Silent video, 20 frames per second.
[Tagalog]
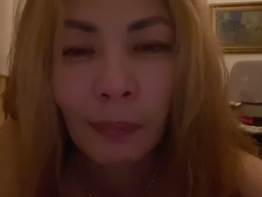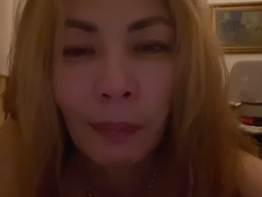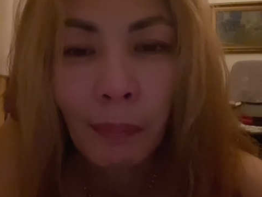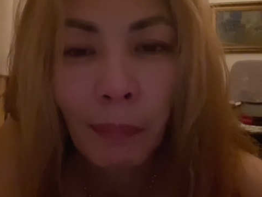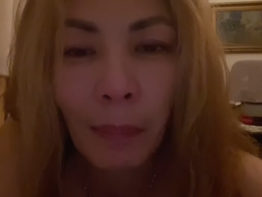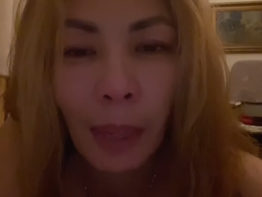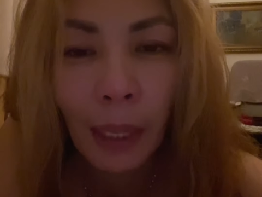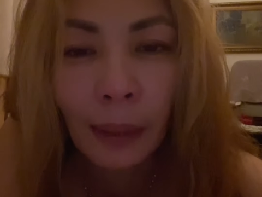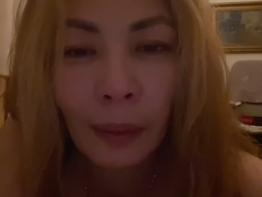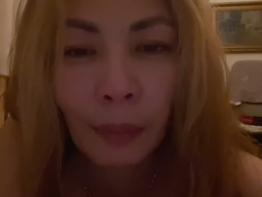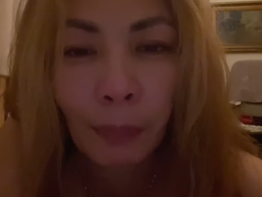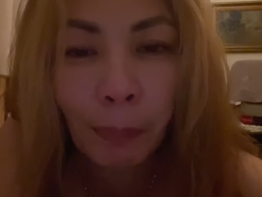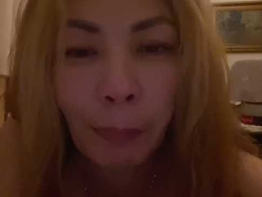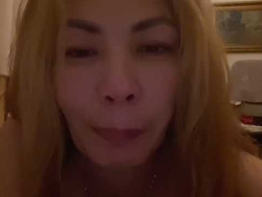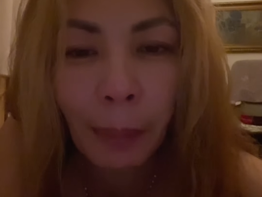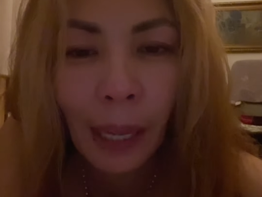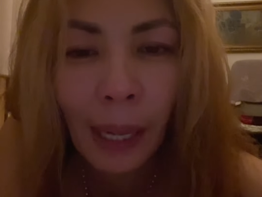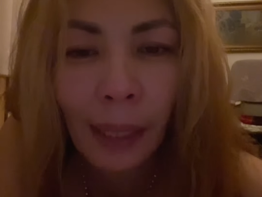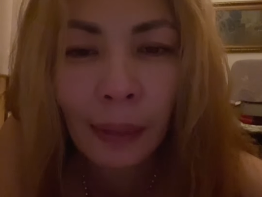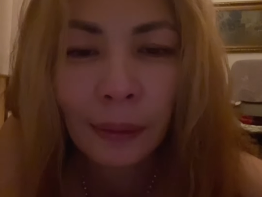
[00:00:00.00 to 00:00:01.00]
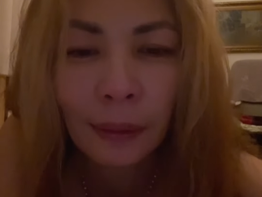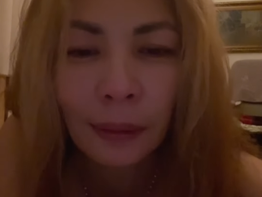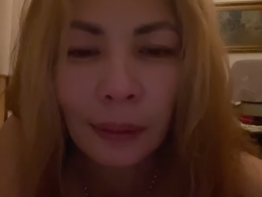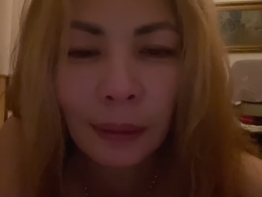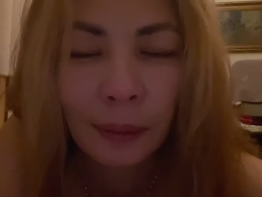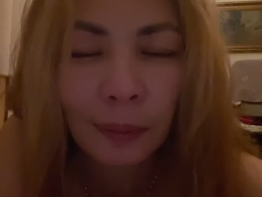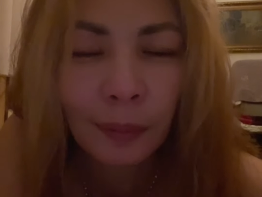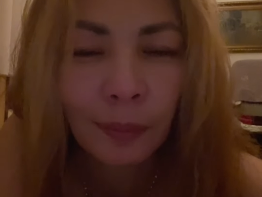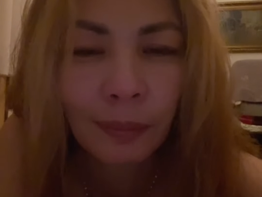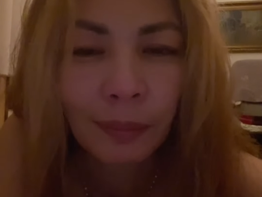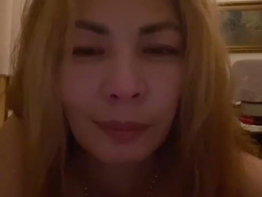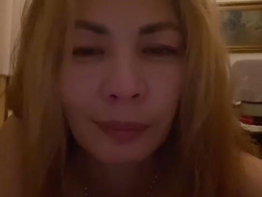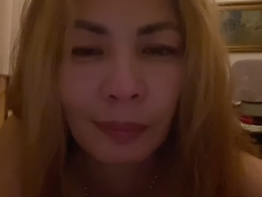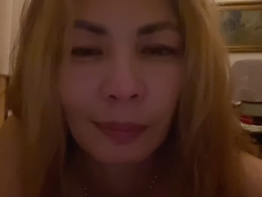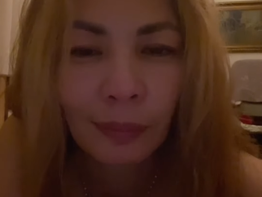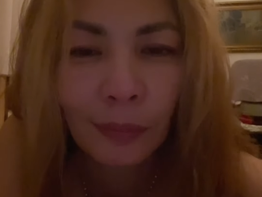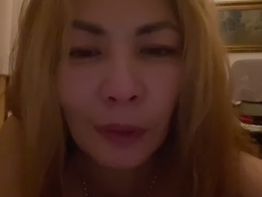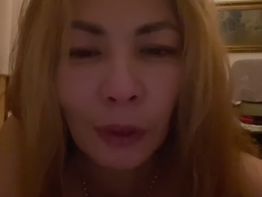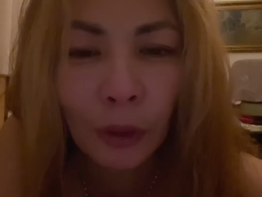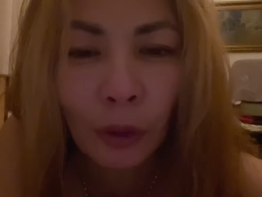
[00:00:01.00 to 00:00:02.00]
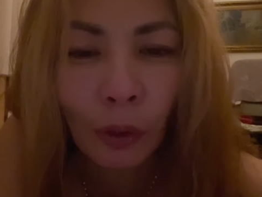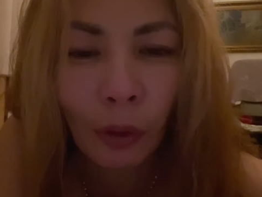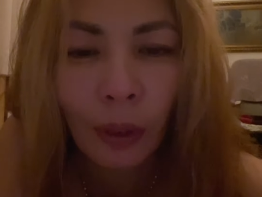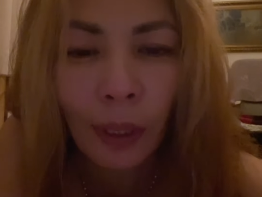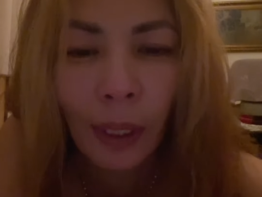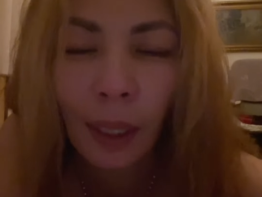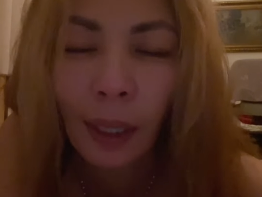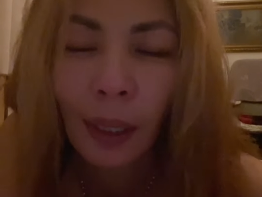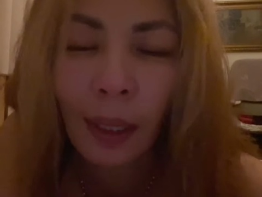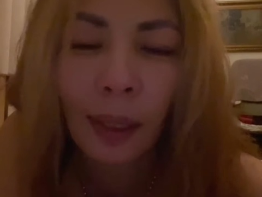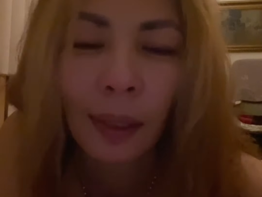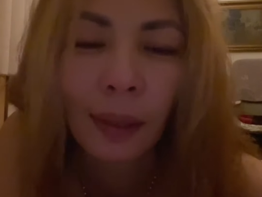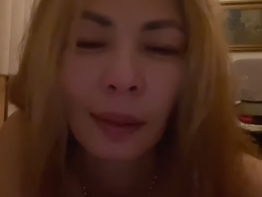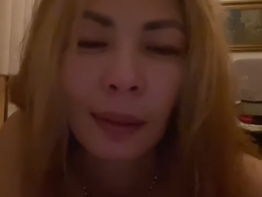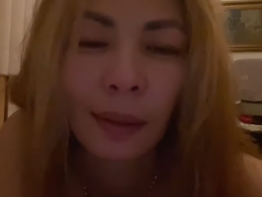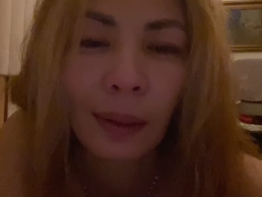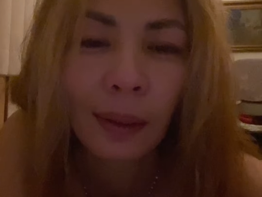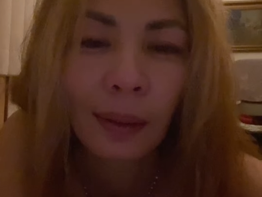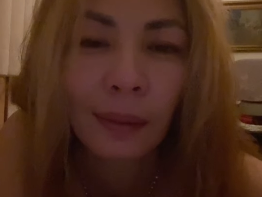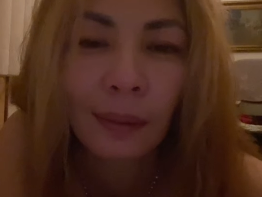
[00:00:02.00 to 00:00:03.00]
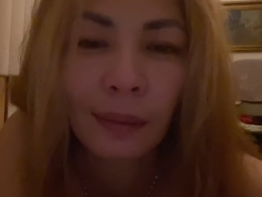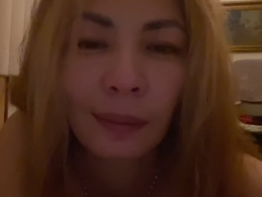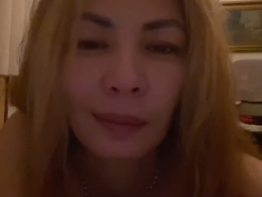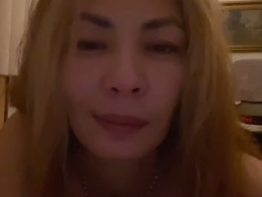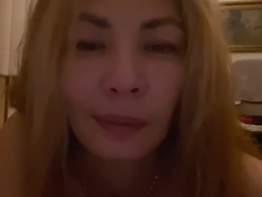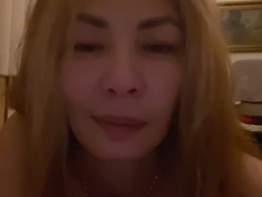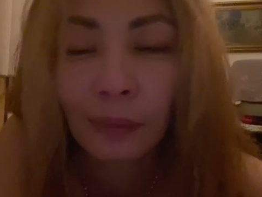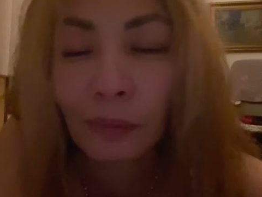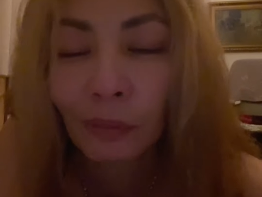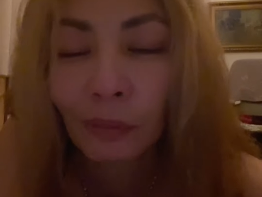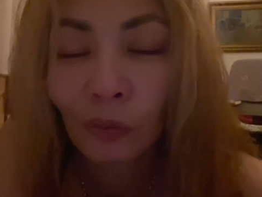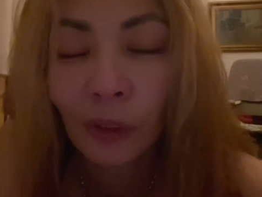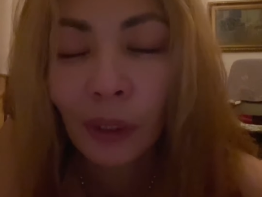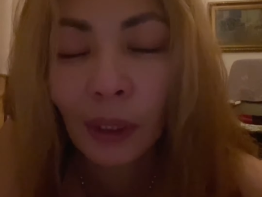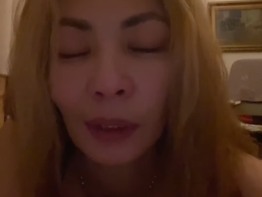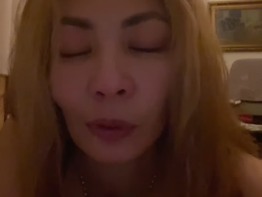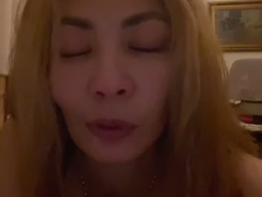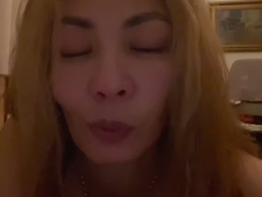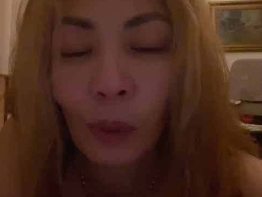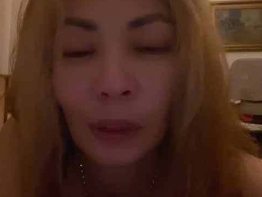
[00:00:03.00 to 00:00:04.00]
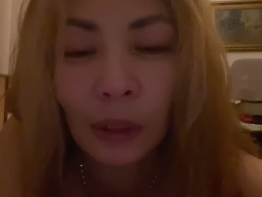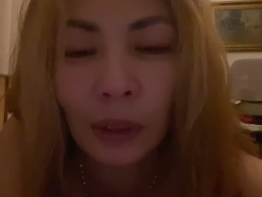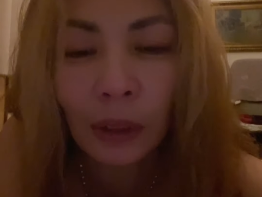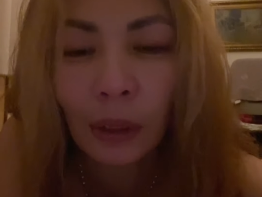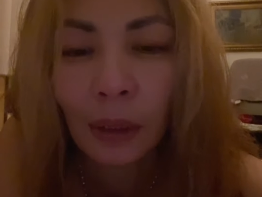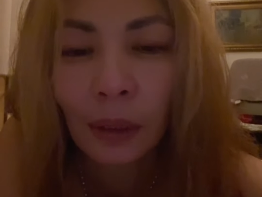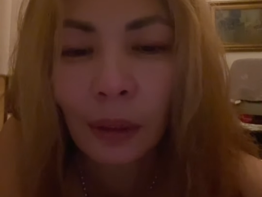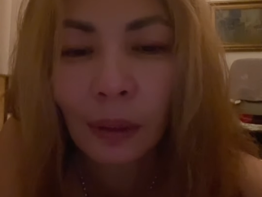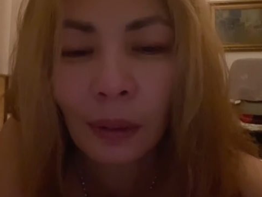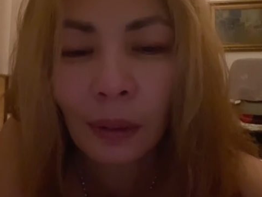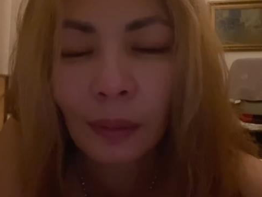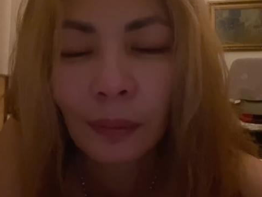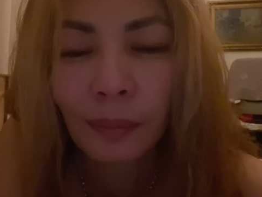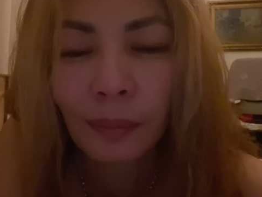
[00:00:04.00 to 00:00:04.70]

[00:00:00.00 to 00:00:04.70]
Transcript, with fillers: by Franz Jonah. Ayan. Just watch it.